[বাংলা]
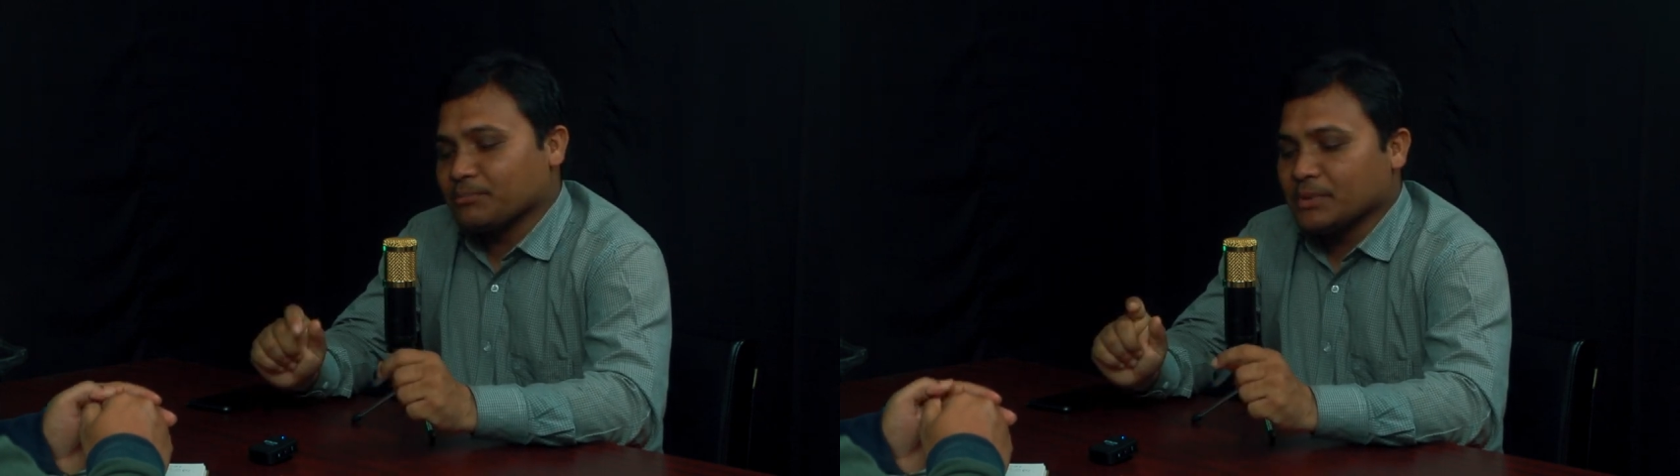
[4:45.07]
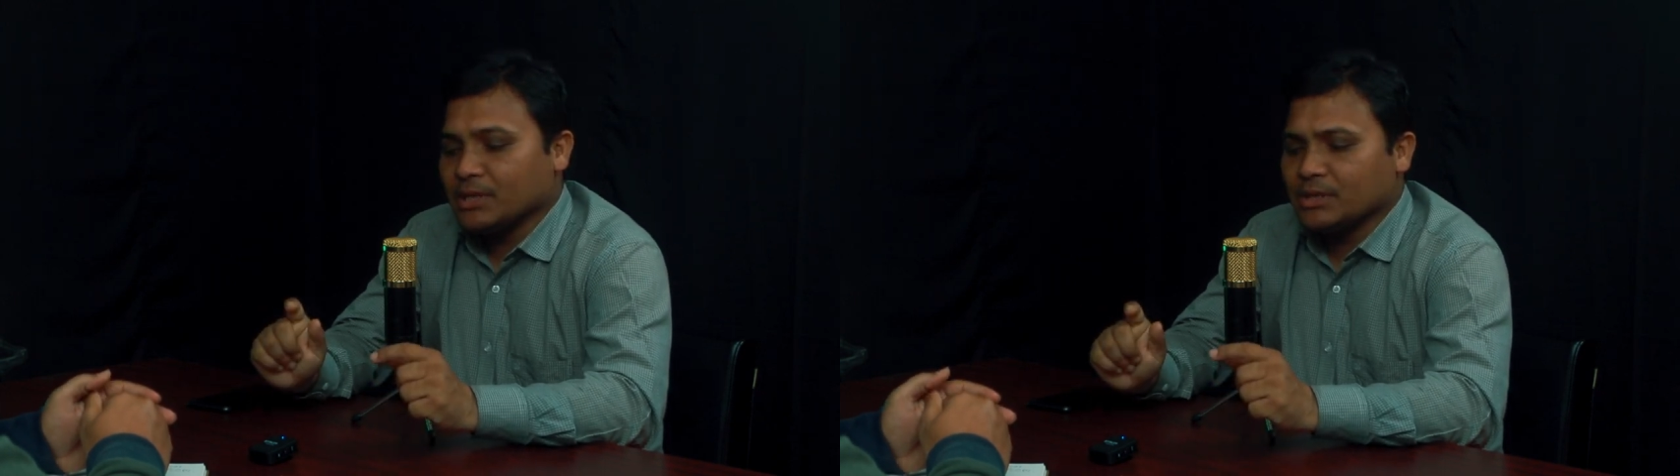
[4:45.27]

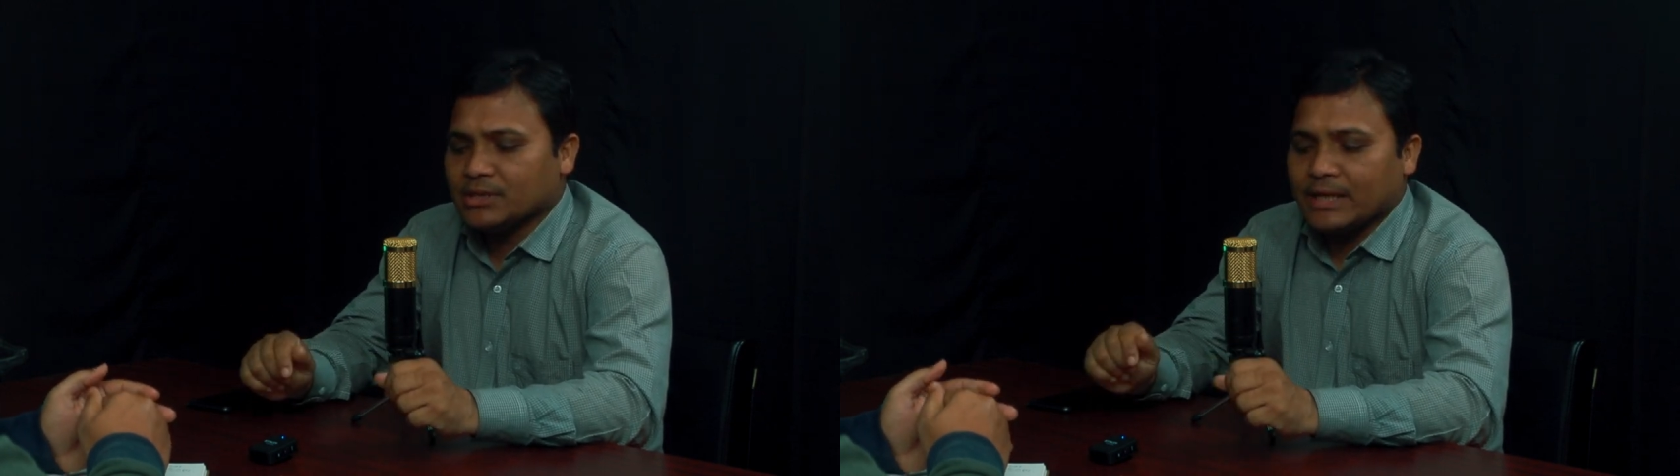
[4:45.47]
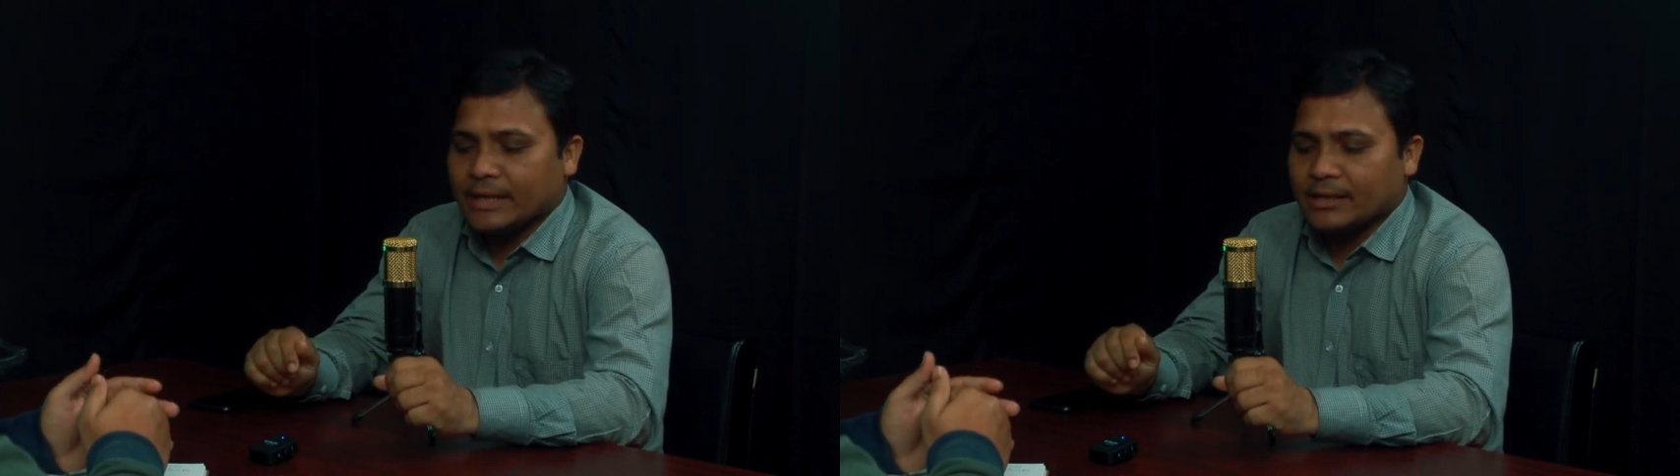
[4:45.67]
আপনি
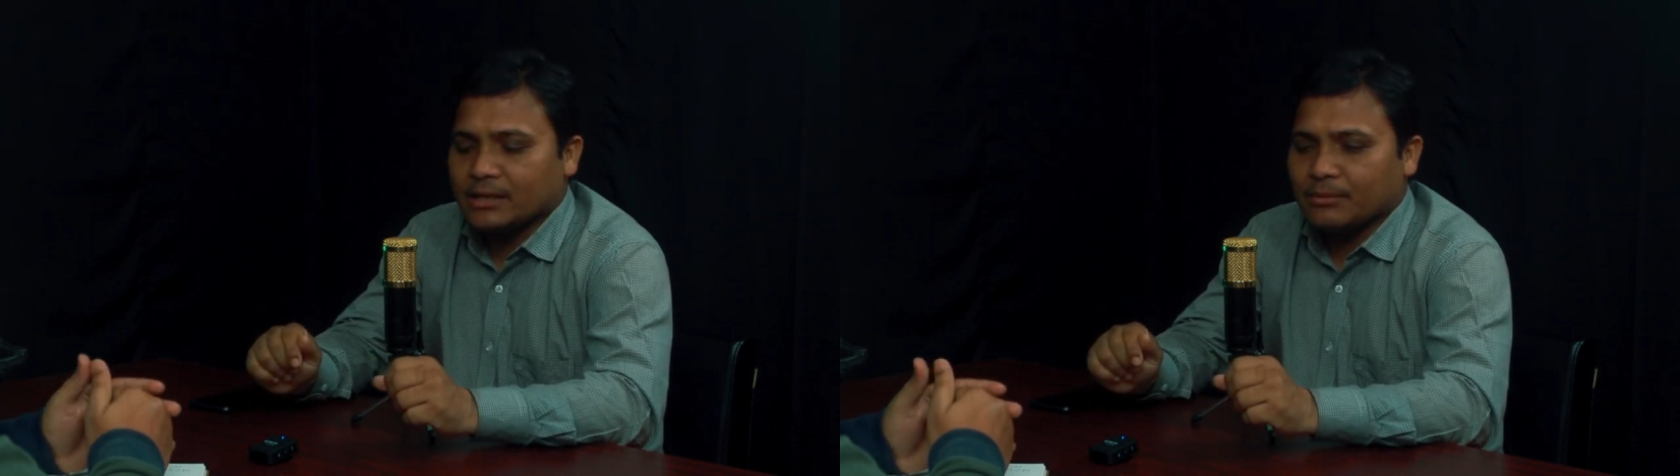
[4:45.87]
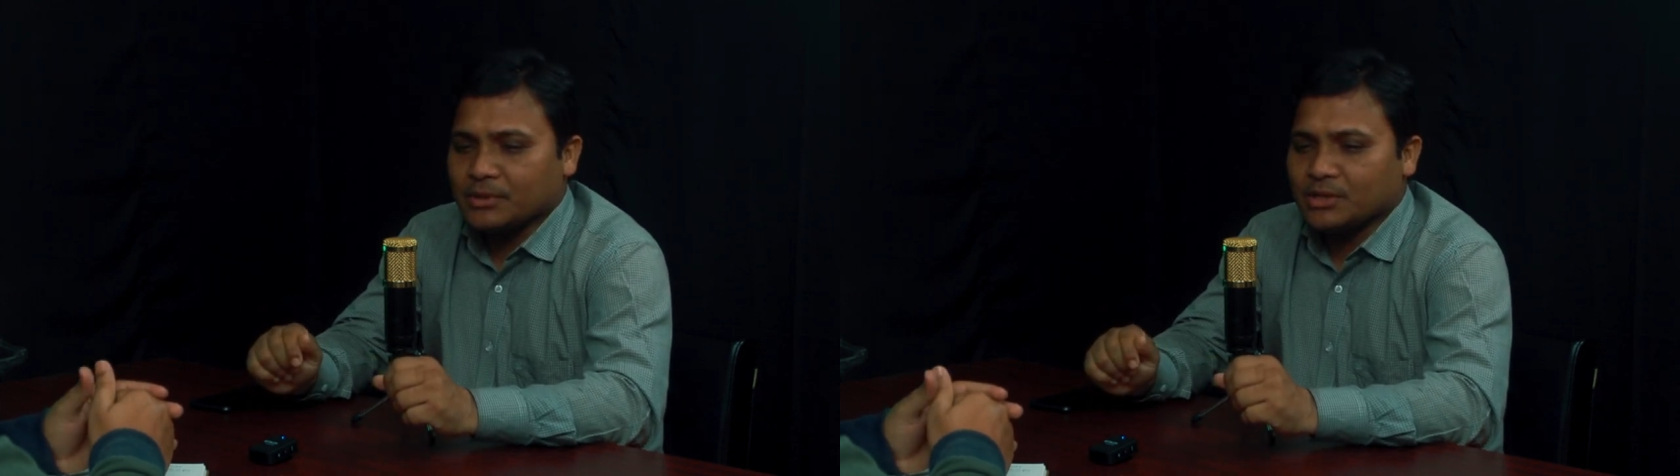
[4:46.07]
দেখেন
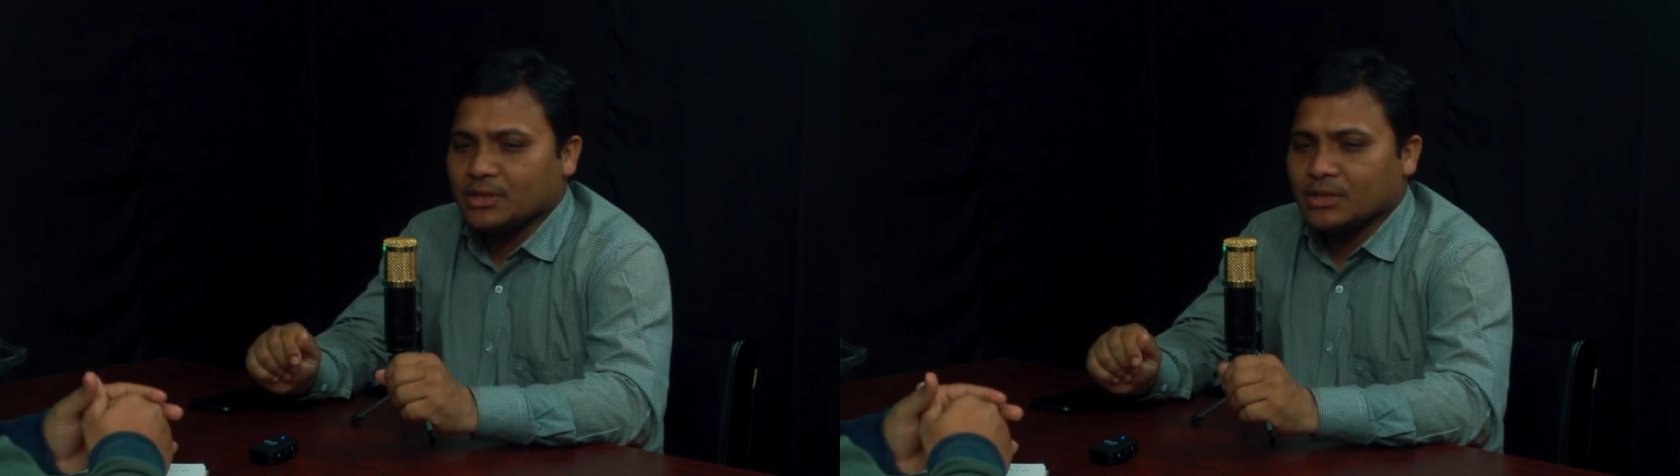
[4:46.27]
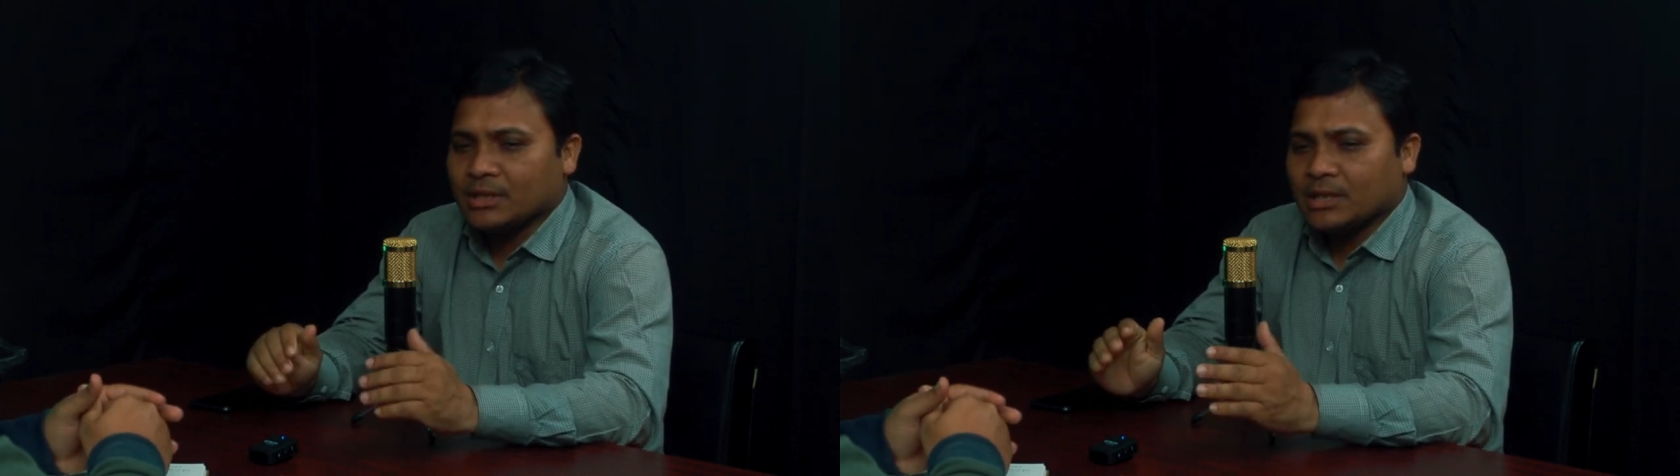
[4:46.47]
আপনি যদি